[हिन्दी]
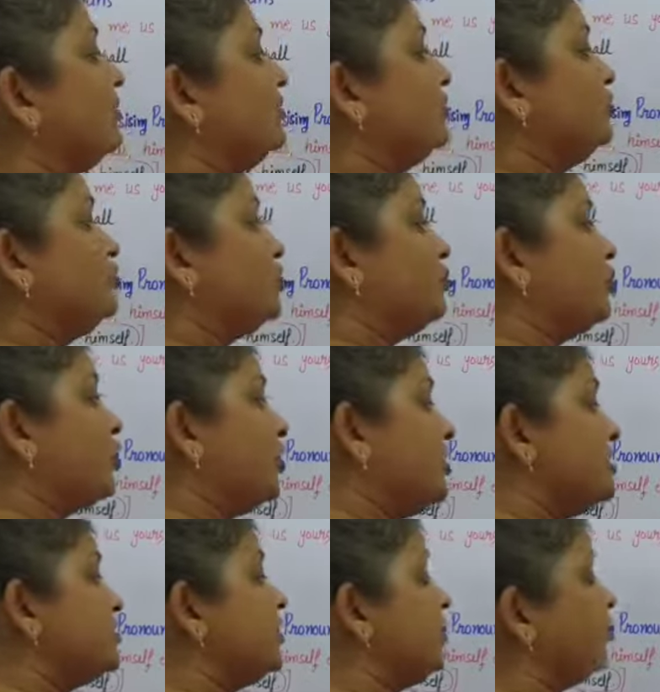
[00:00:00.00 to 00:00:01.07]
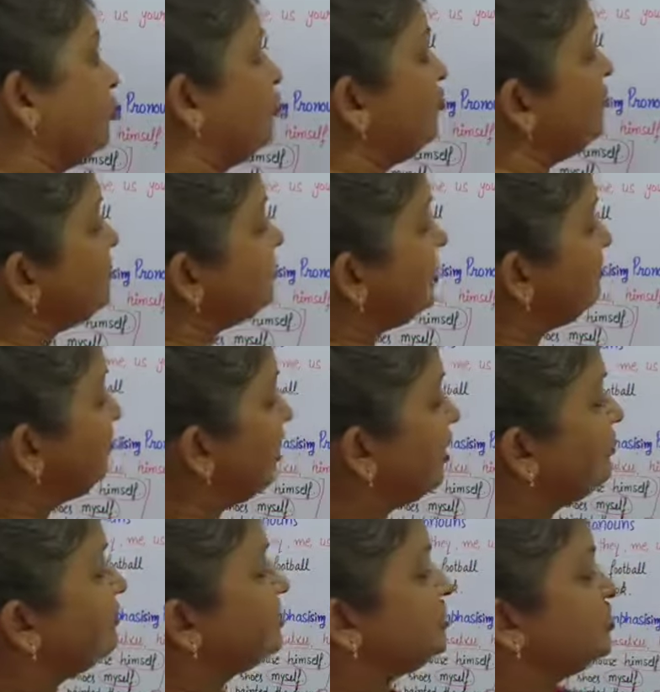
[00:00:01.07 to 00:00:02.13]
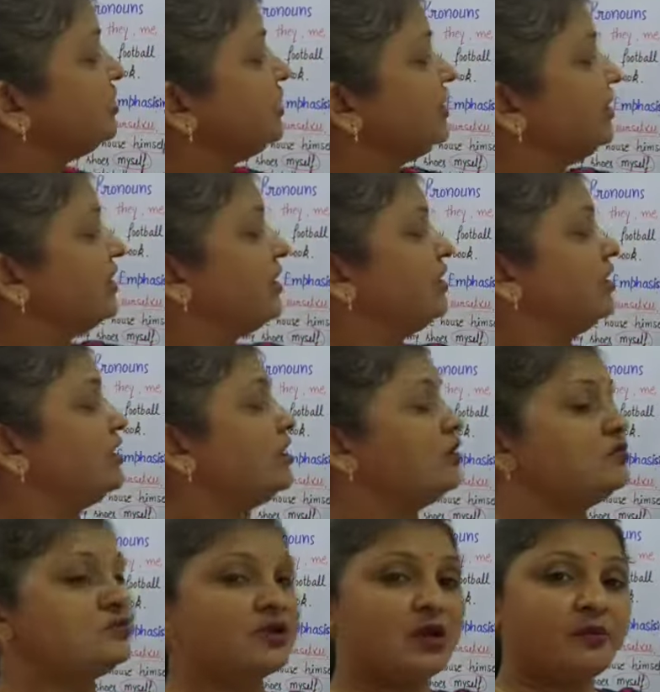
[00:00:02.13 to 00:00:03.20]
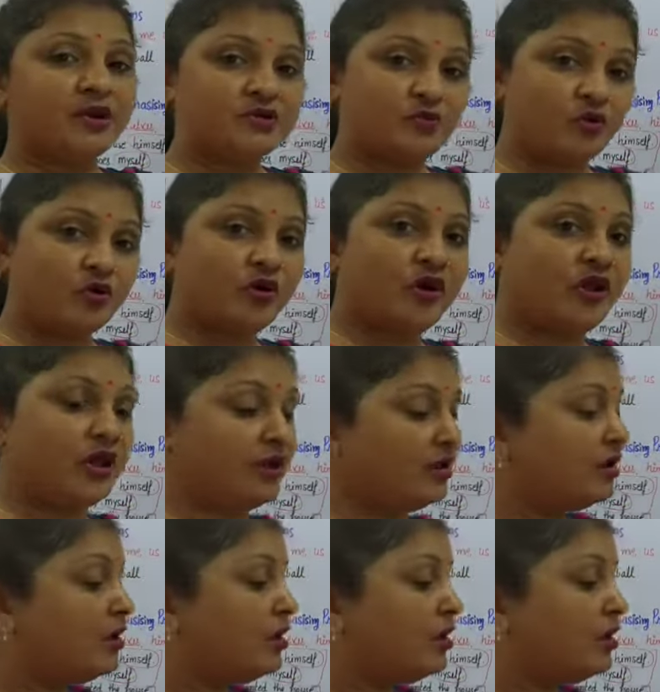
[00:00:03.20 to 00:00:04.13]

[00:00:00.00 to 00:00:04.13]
जो बॉयज़ हैं उनमें से हम हर बच्चे के लिए कह रहे हैं कि उनके पास बुक है